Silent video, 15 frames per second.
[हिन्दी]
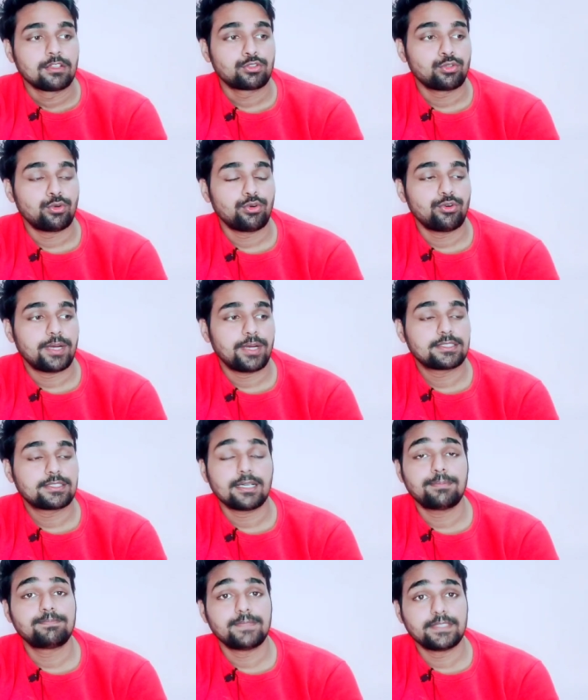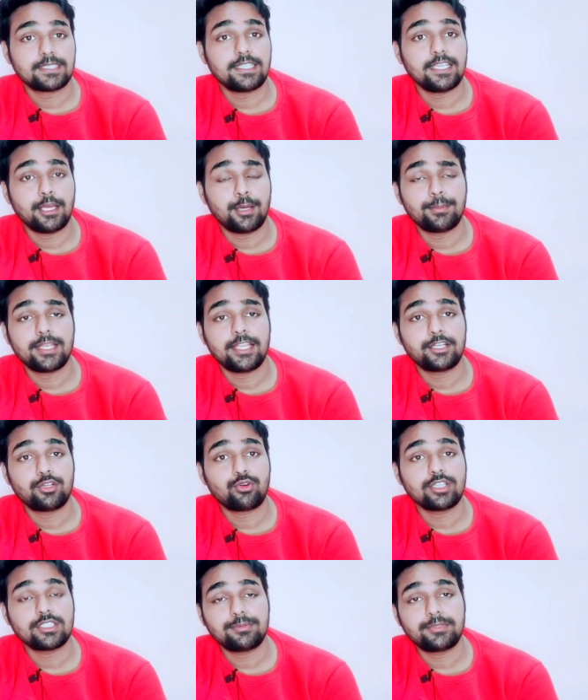तो भाई साहब इसलिए हम लेट हो
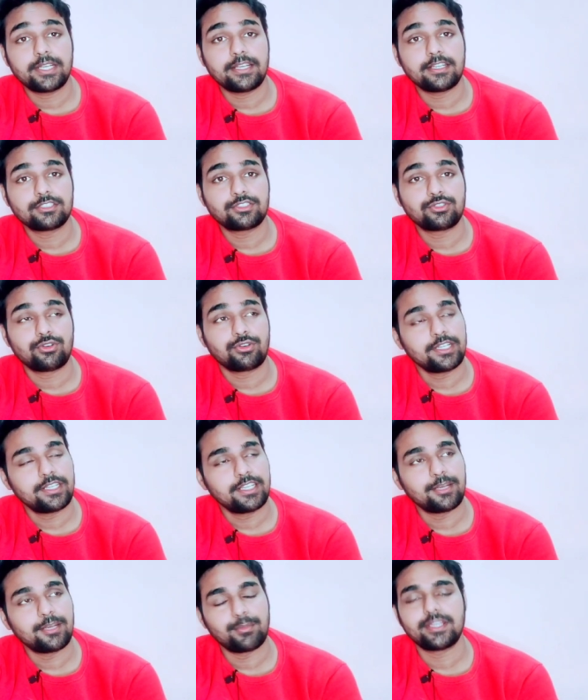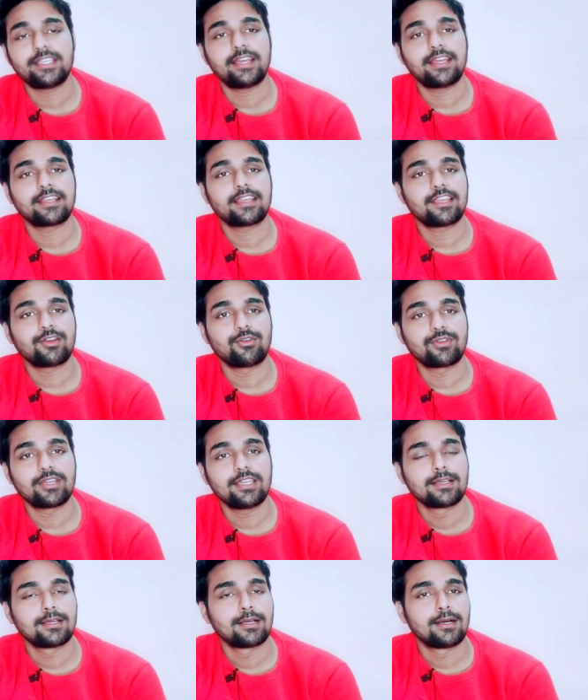गए जब ट्रेनें शुरू होगी ट्रेन में ही आएंगे
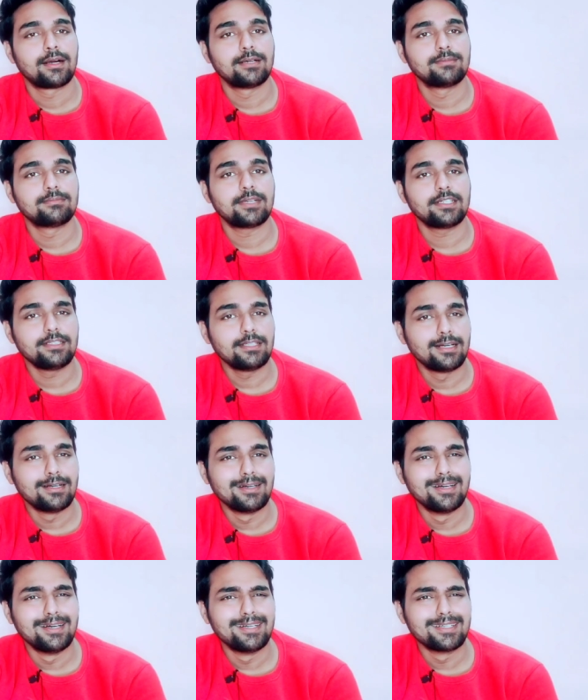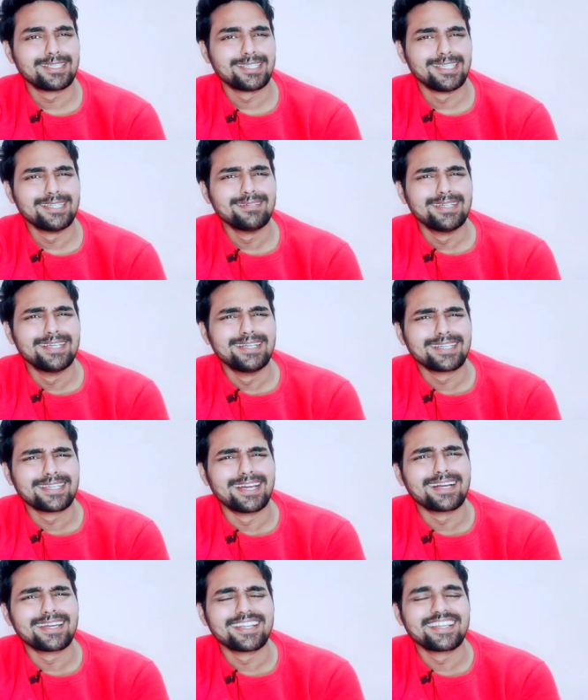क्योंकि हम गरीब है
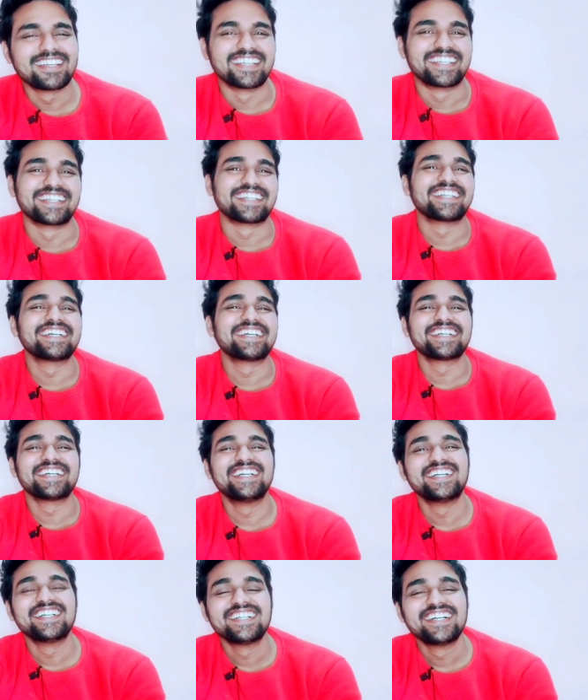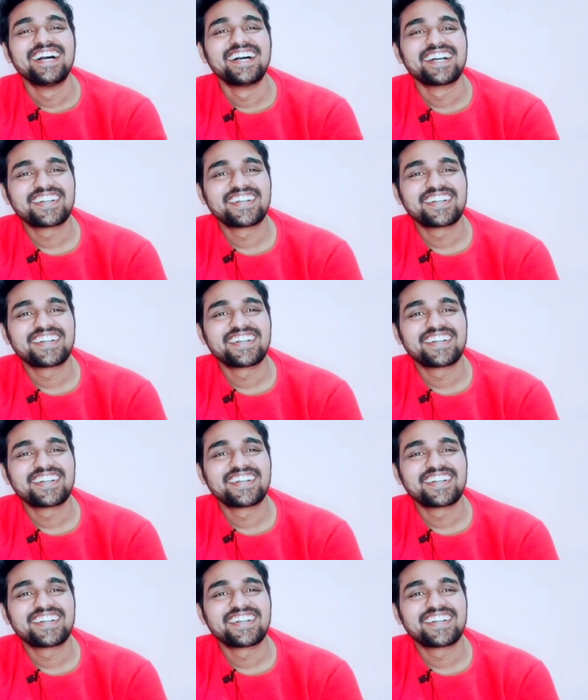क्या करें